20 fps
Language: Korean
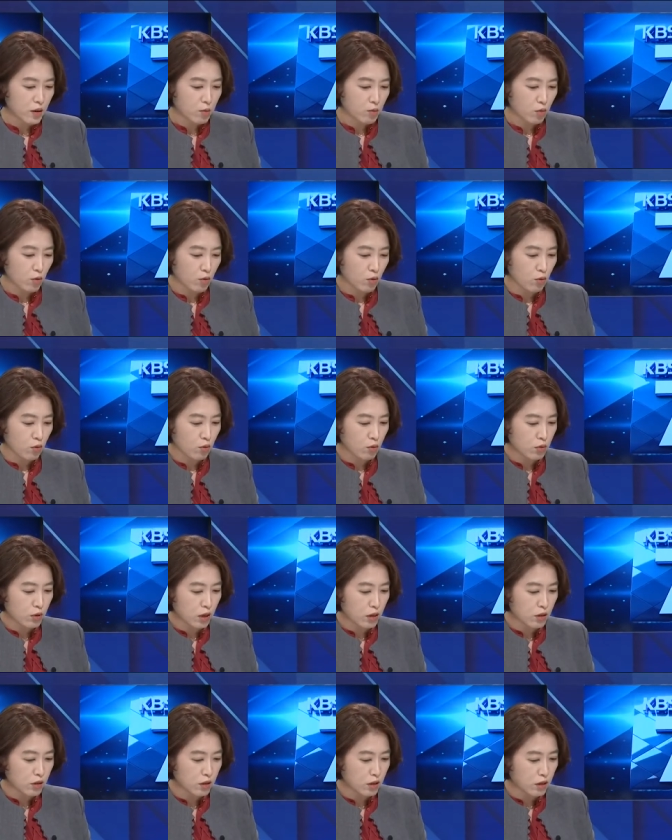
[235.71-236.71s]
뭐
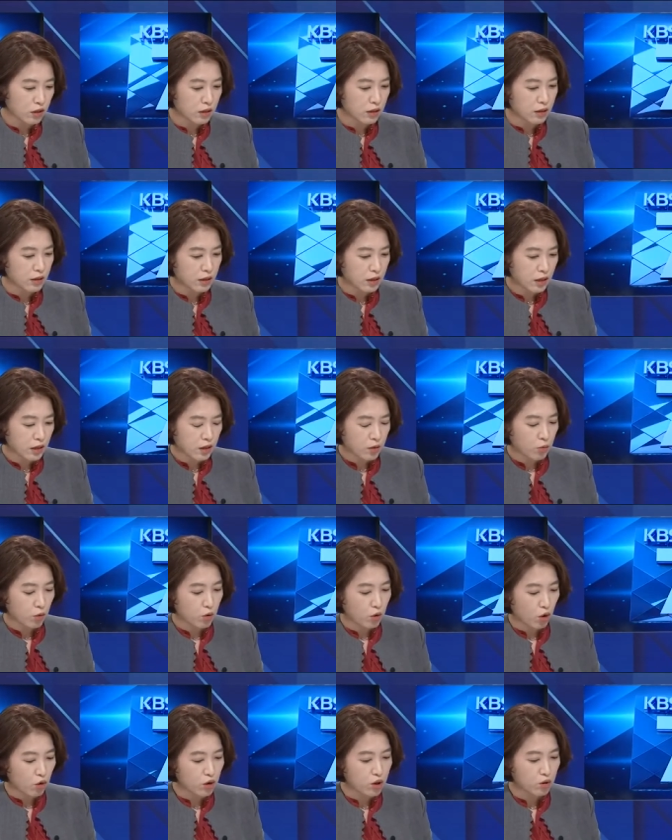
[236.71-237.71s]
사실
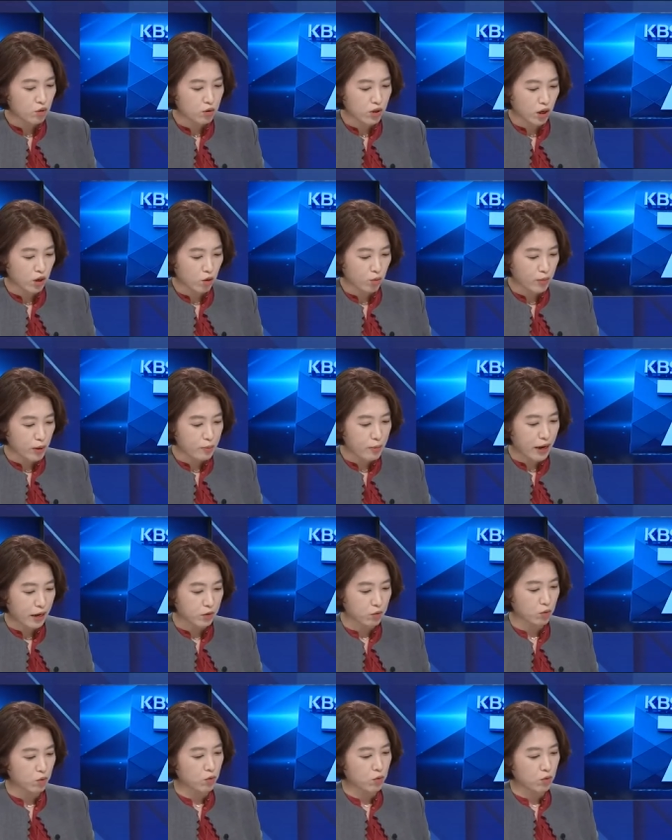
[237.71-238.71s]
뭐 경기도 자료만
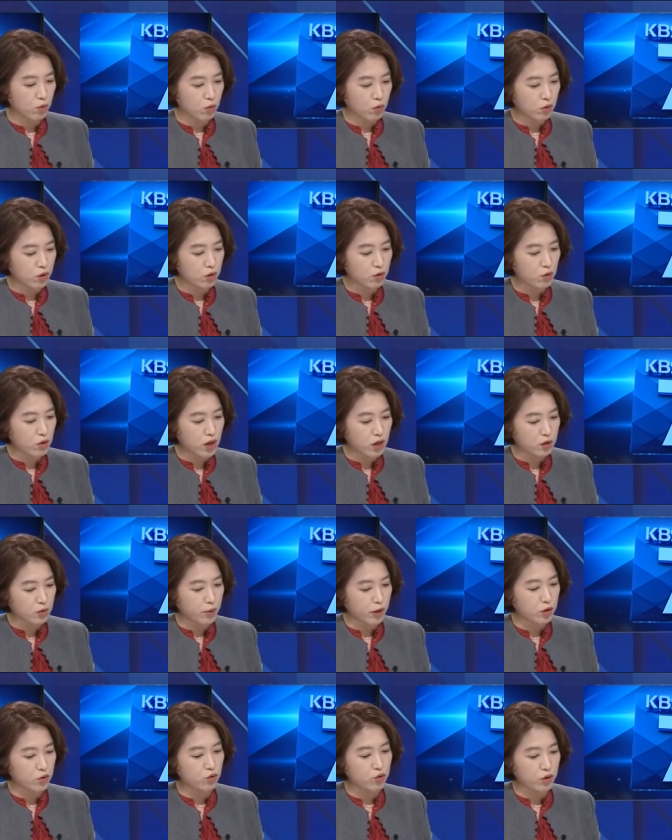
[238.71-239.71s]
봐도 신용카드
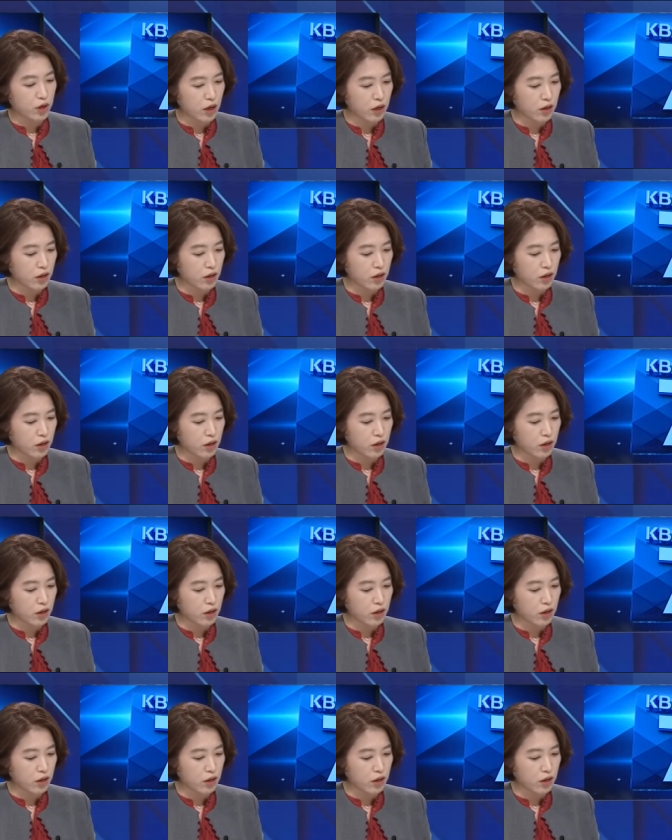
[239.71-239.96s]
매출액